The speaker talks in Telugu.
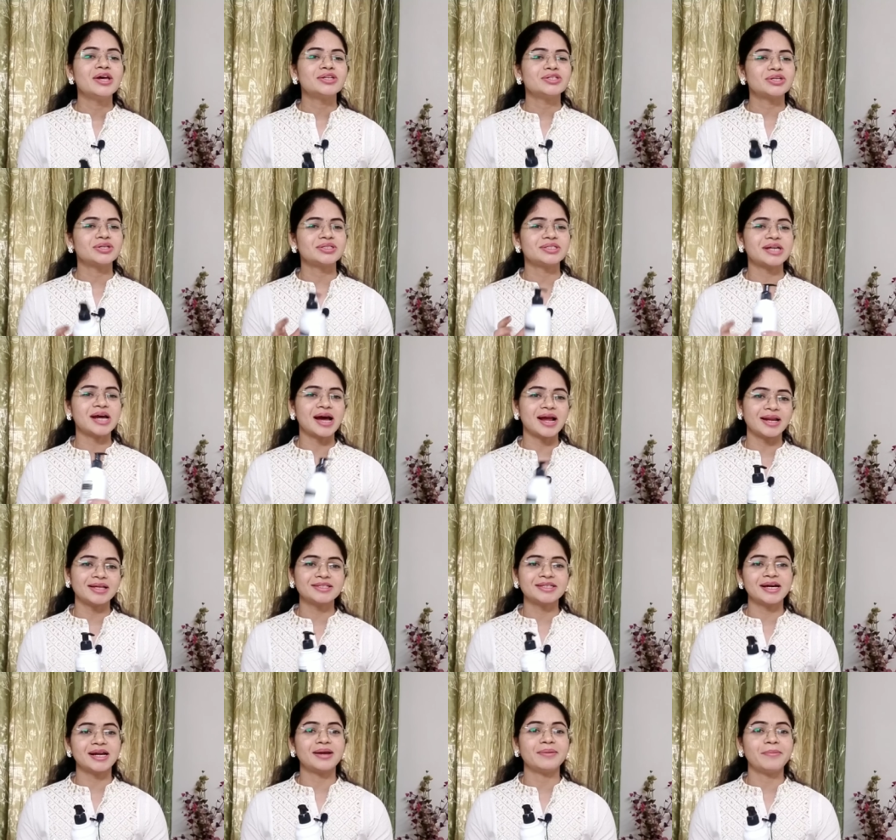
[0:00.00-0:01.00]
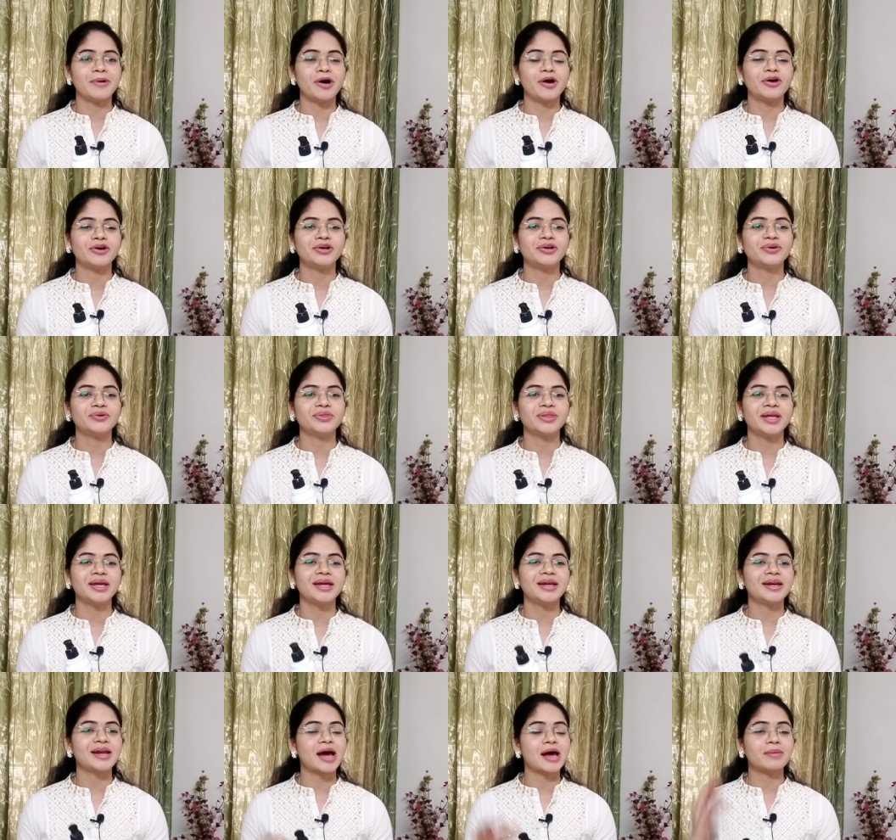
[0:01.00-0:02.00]
సో చాలా చాలా చాలా బాగుంటుంది
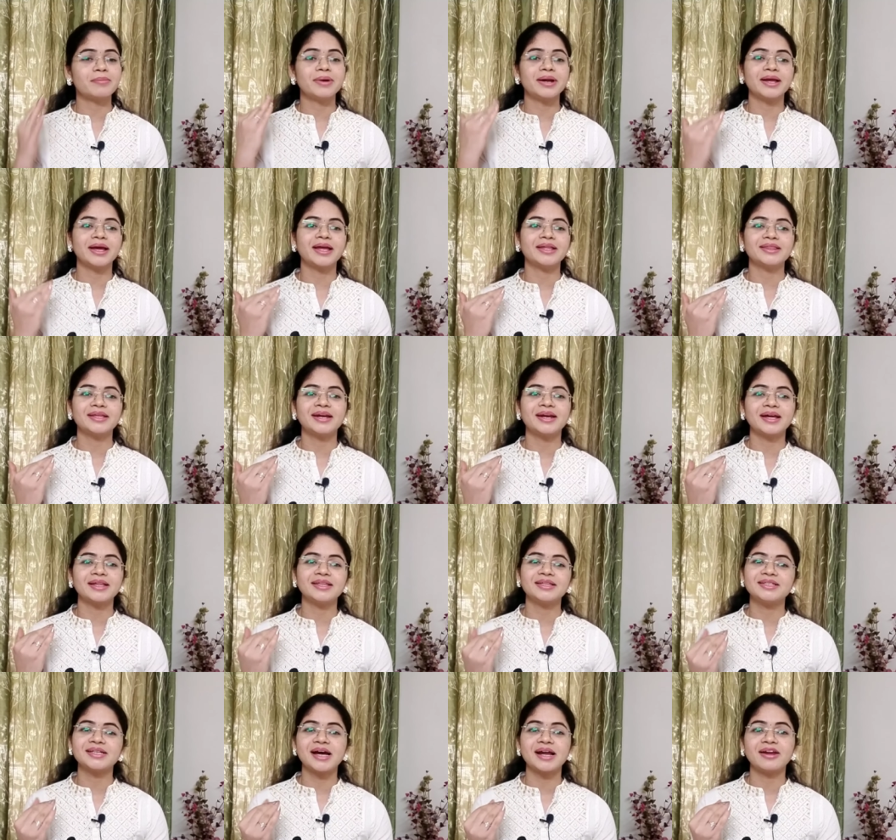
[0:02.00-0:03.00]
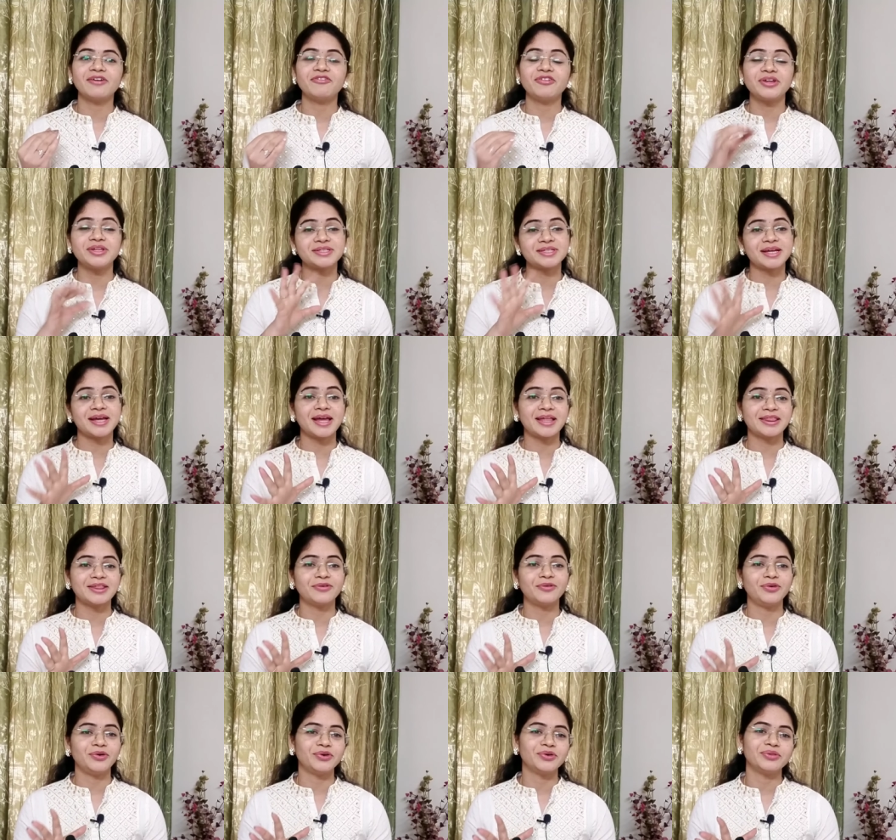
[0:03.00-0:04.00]
నార్మల్గా అయితే నాది చాలా ఫ్రీజీగా అయితే
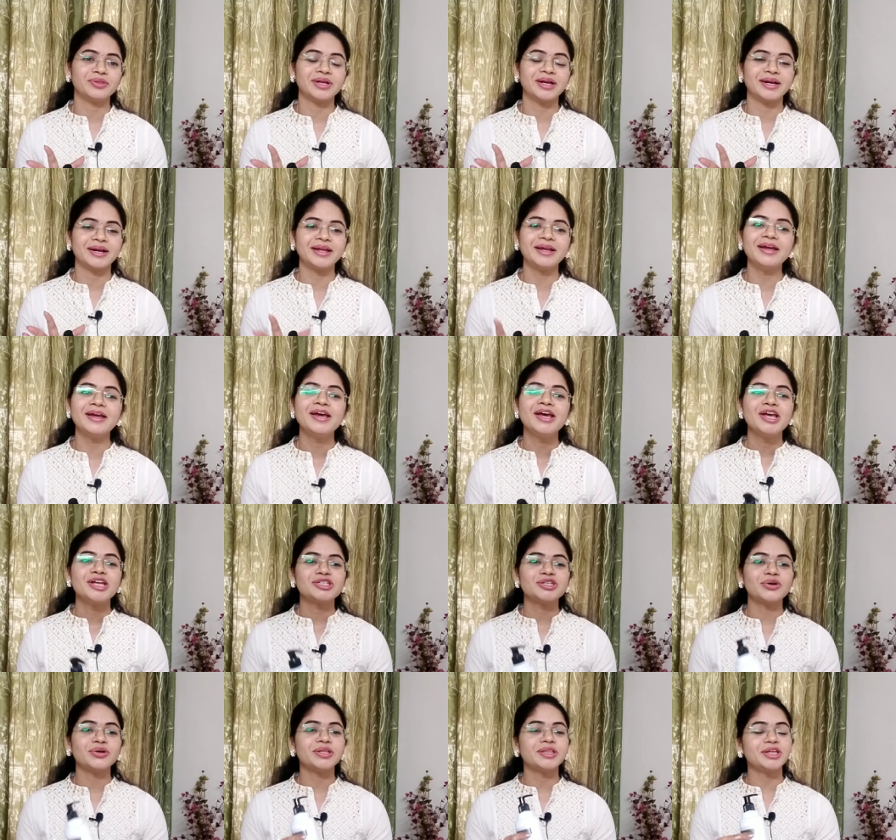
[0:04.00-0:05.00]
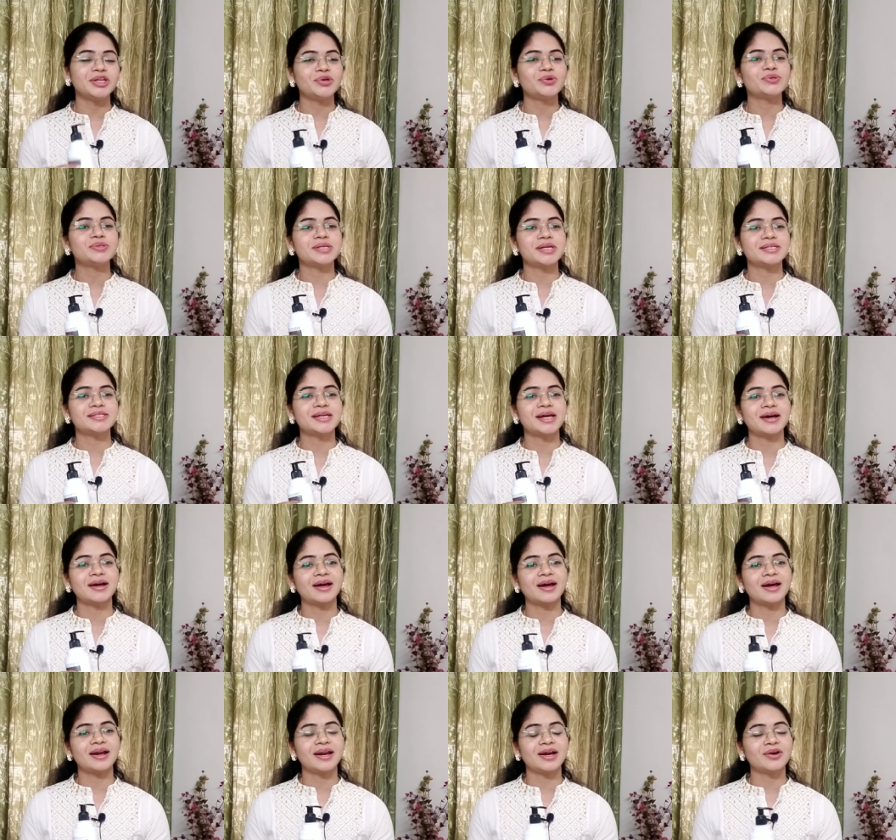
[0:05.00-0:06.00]
ఉంటుందండి సో ఇది యూజ్
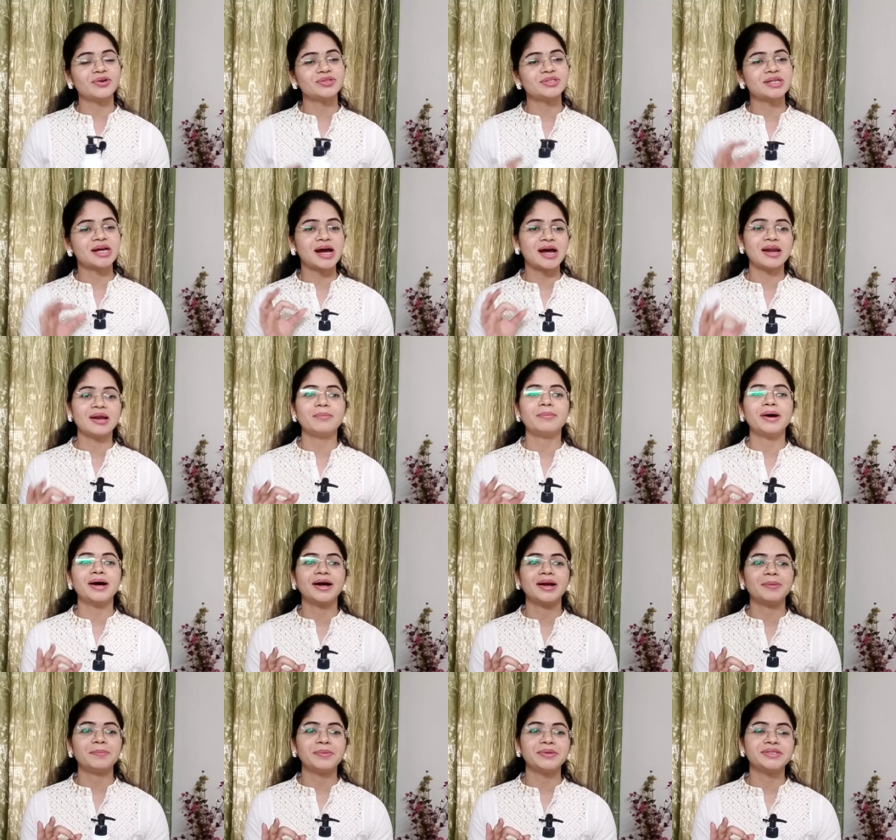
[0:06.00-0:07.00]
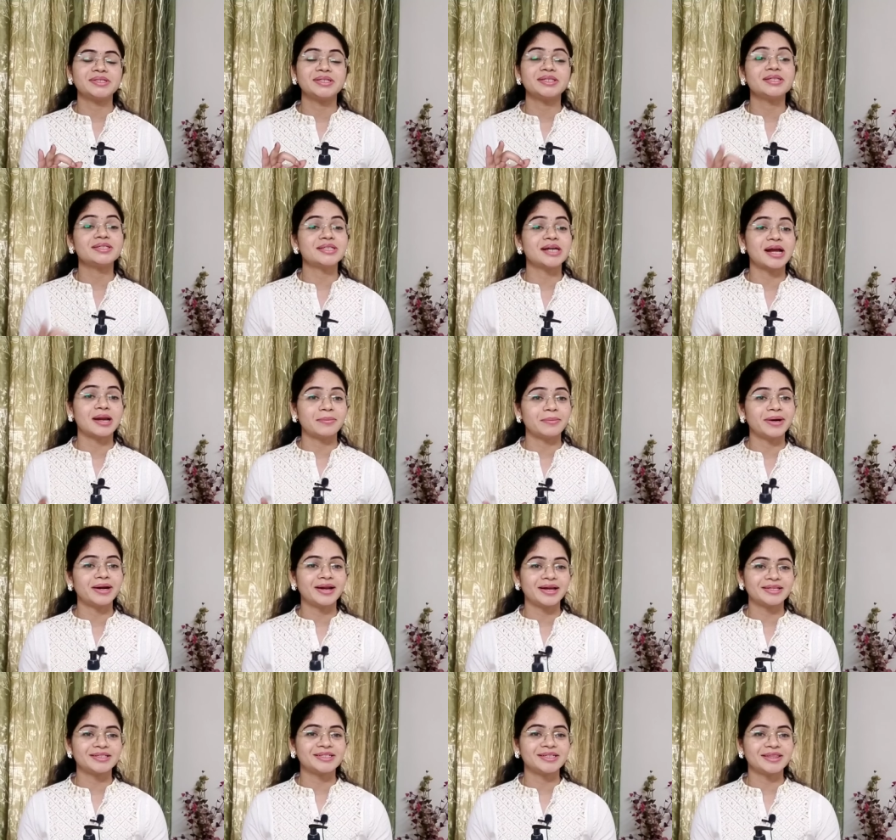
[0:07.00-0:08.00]
చేశాక నాకు చాలా బాగా అనిపించింది చాలా బాగా
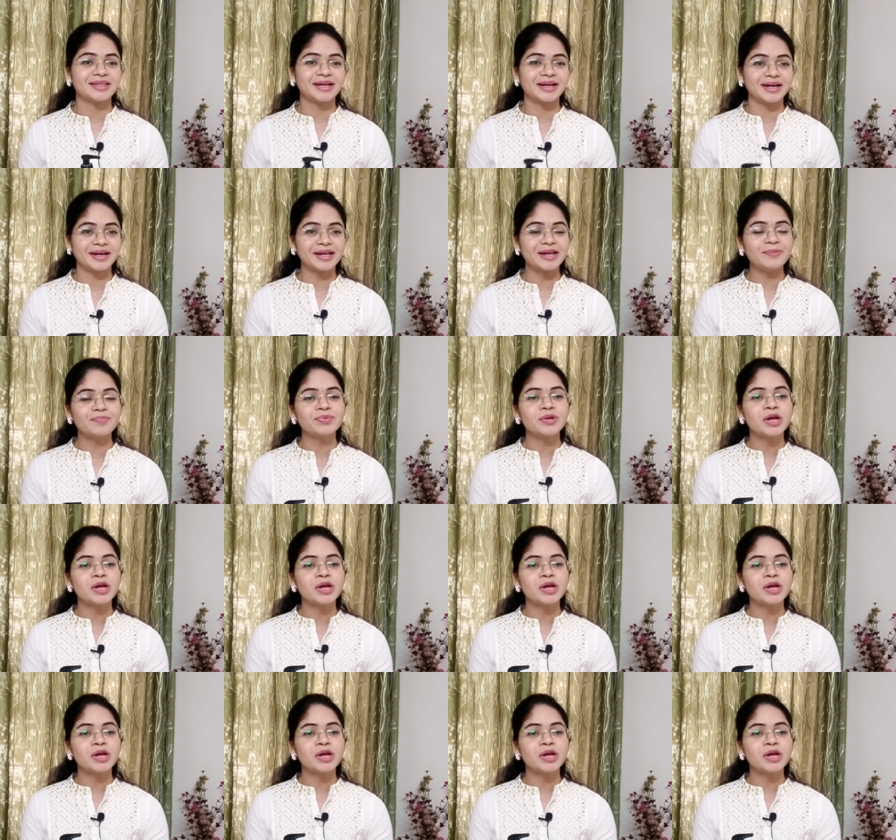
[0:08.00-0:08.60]
నచ్చిందండి